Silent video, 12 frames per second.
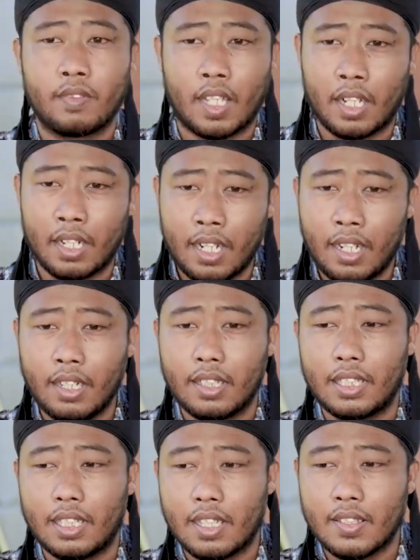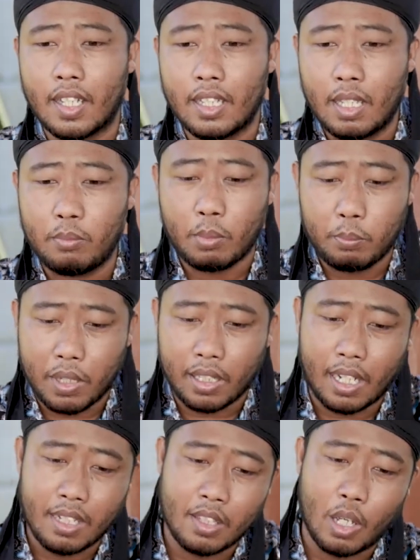Karena ketika saya
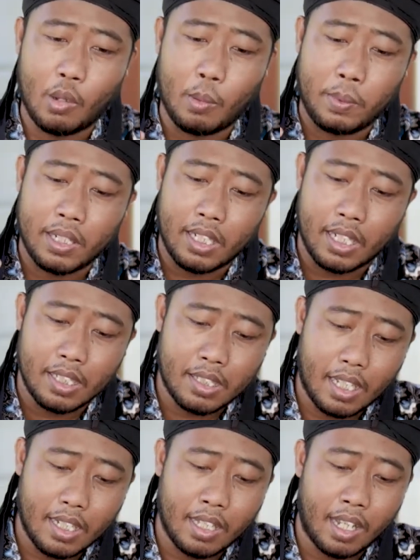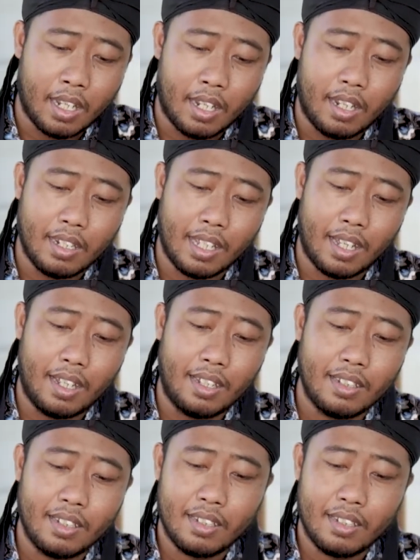memberikan jawaban dari saya, ya,